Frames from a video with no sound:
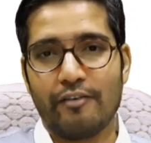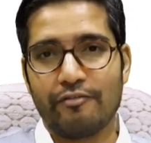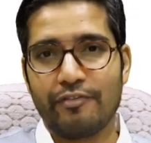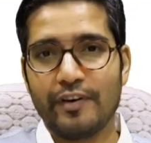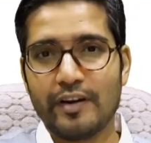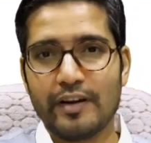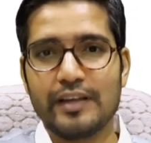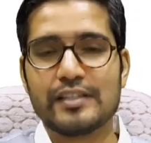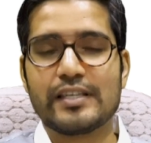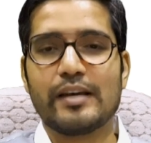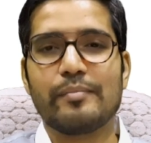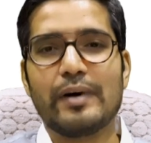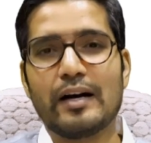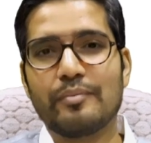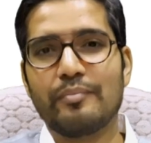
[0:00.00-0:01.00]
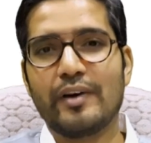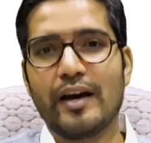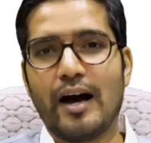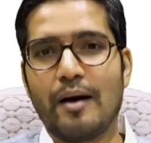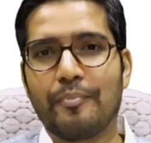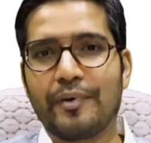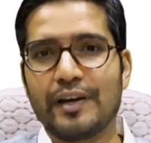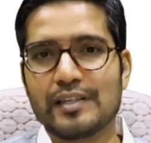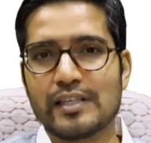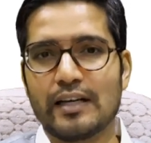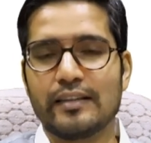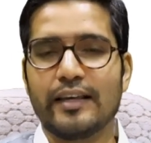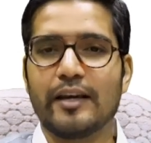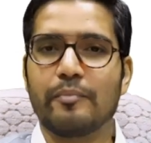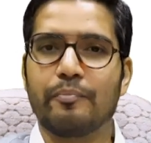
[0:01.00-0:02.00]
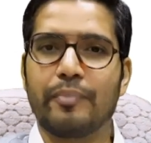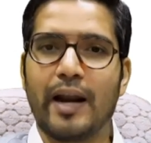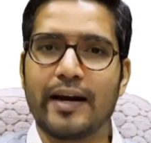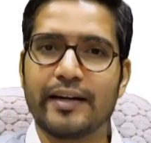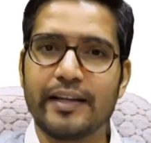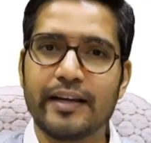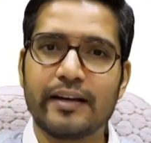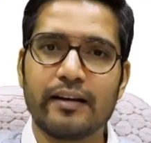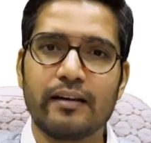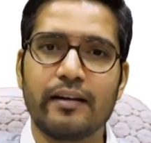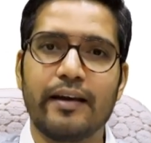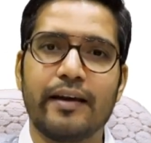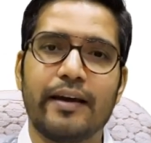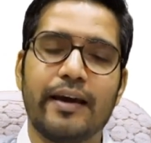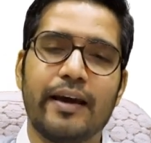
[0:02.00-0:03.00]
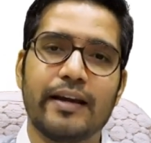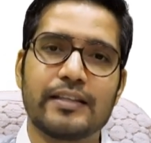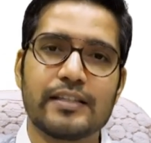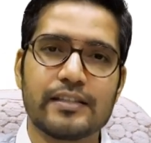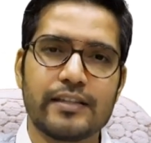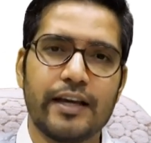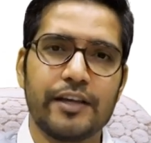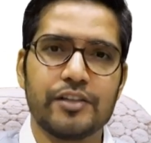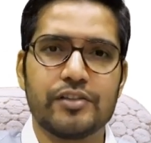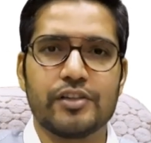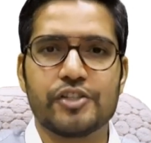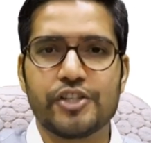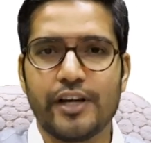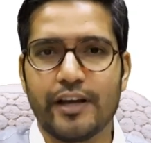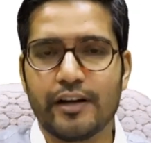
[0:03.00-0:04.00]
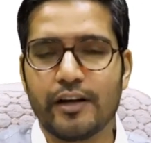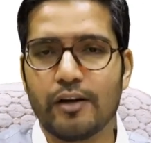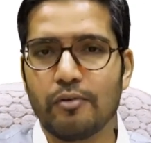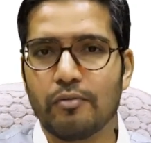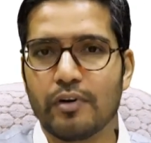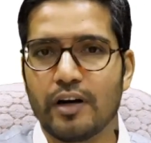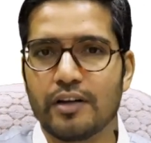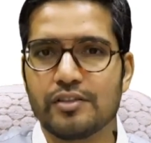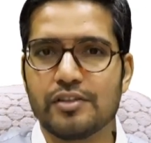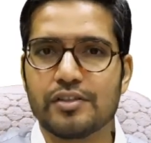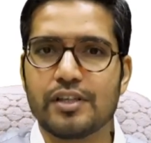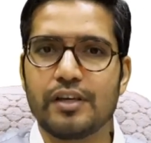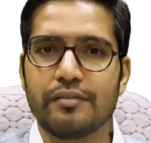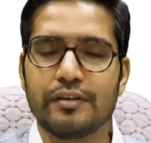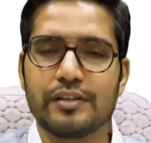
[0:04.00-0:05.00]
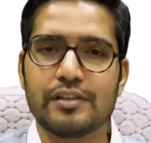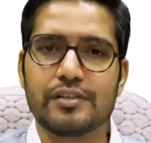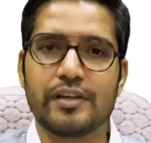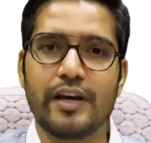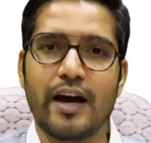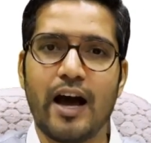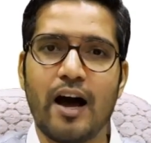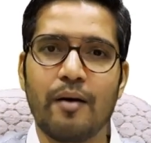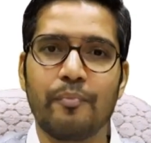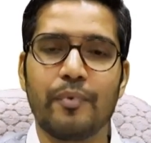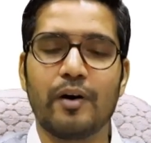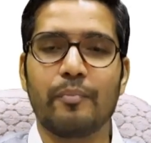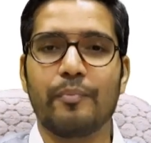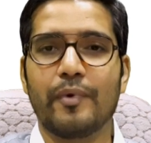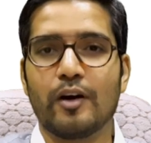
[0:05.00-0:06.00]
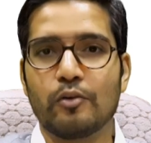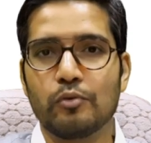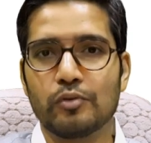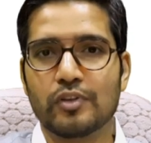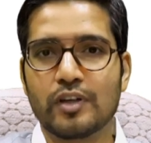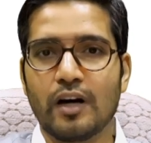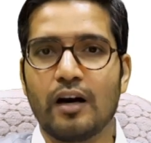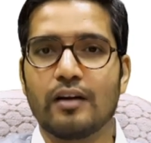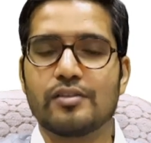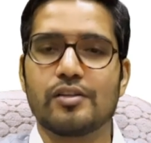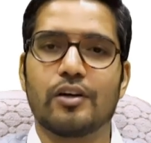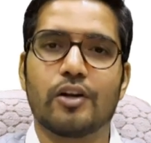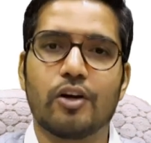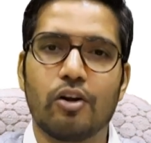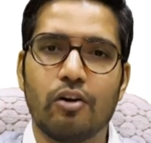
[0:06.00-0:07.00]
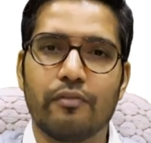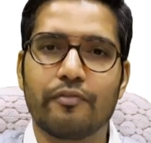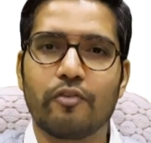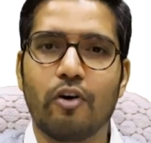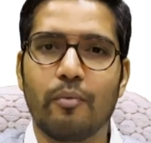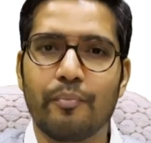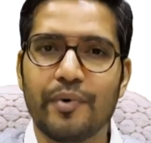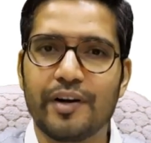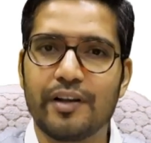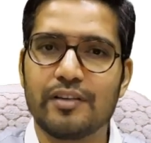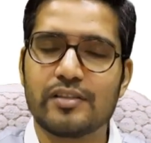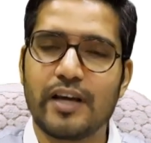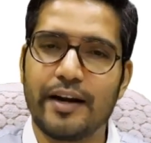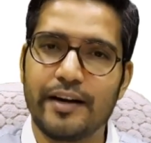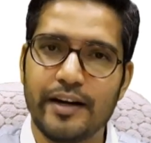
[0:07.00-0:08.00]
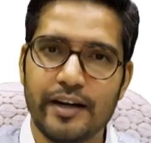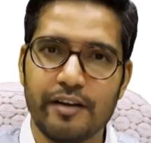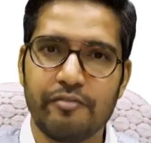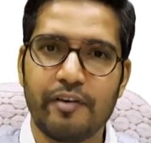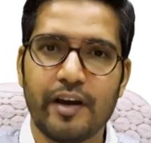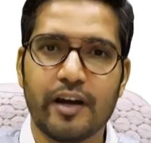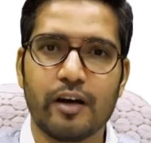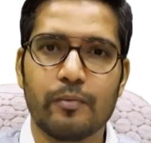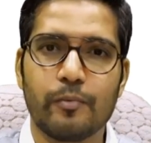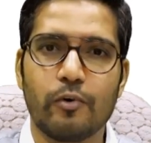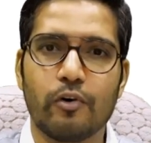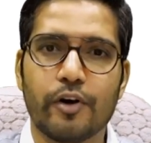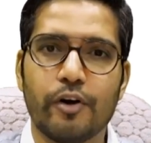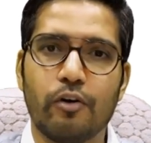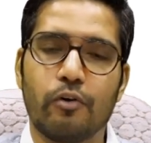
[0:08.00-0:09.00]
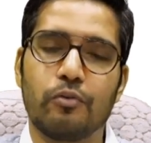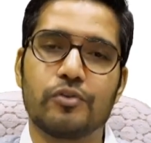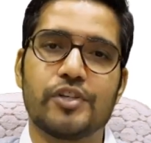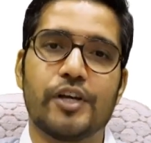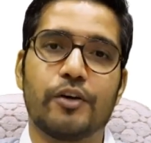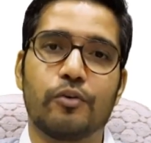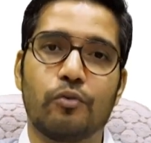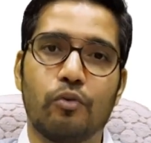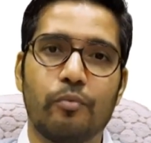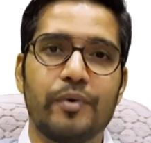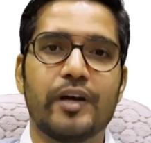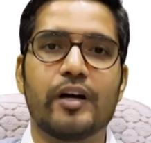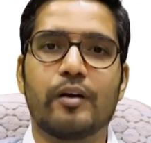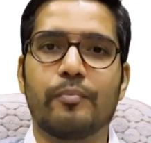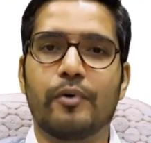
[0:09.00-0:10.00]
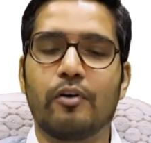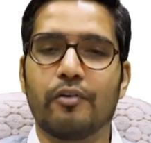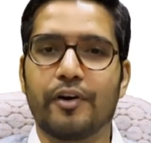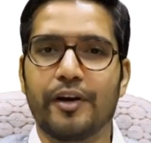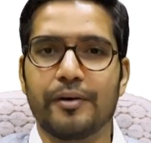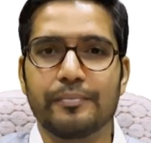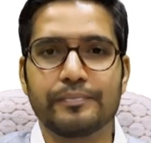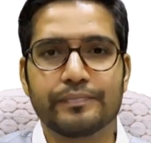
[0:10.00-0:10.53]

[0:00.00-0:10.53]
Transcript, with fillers: फिर इसके बाद मैं आपके साथ एक प्रैक्टिकल एक्सरसाइज शेयर करूंगा जिसकी वजह से आप अपना खुद का सर्कल ऑफ कॉम्पिटेंस आइडेंटिफाई कर पाओगे और उसे ग्रो भी कर पाओगे